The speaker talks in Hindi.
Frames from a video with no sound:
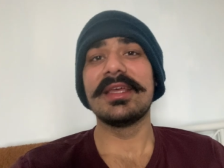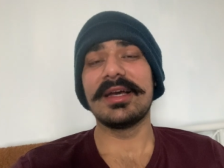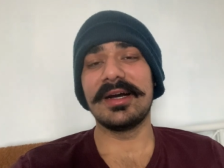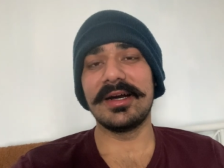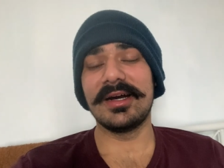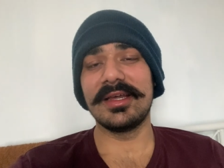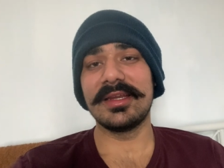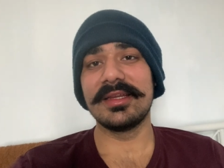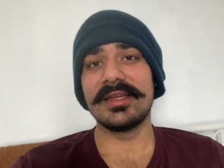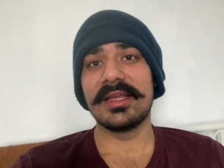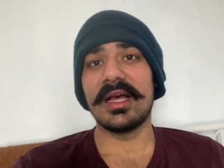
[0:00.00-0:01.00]
और
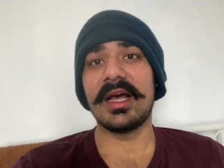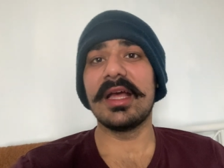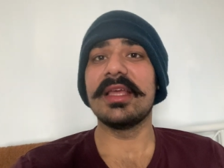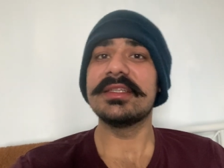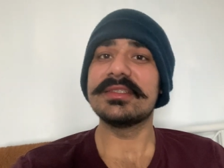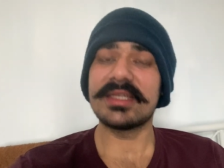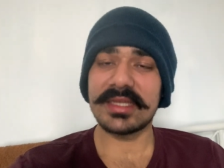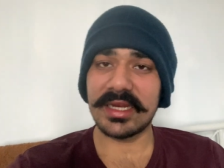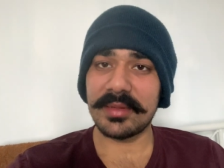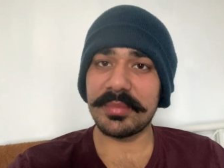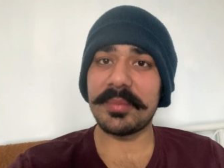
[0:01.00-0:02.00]
हाँ
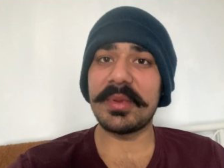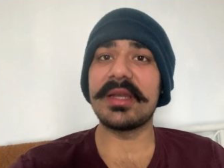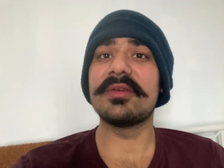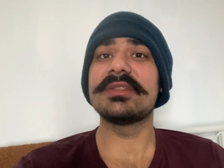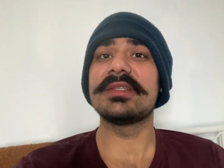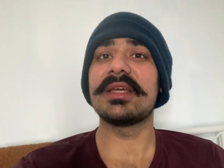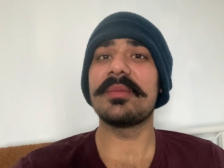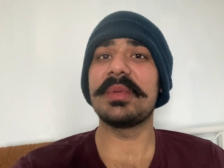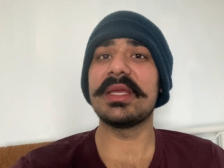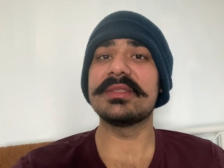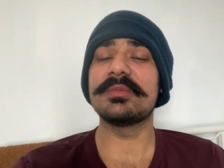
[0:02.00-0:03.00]
इंस्टाग्राम पे पेडोस्टी का
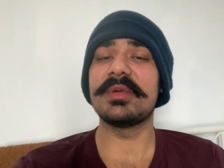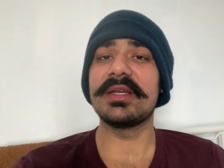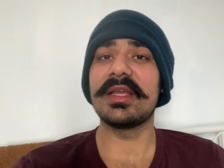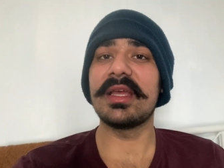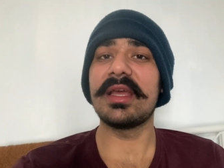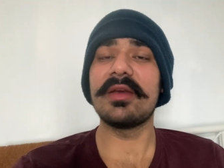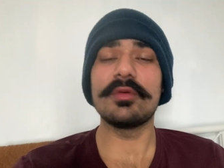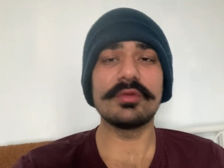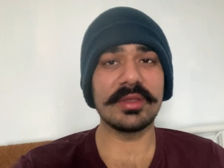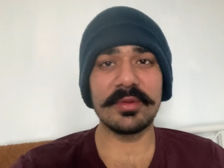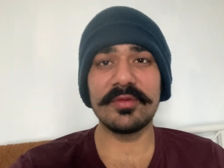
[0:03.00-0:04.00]
पेज बन गया है
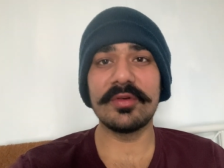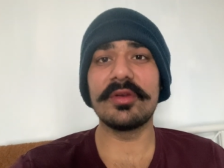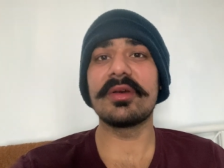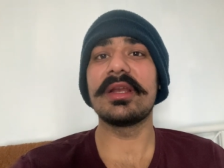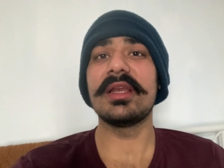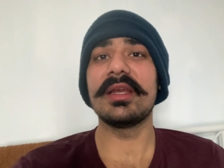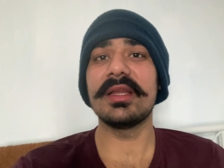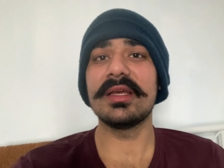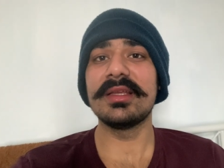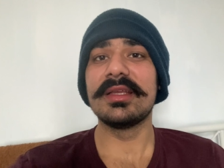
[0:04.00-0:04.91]
उसे भी फॉलो कर लेना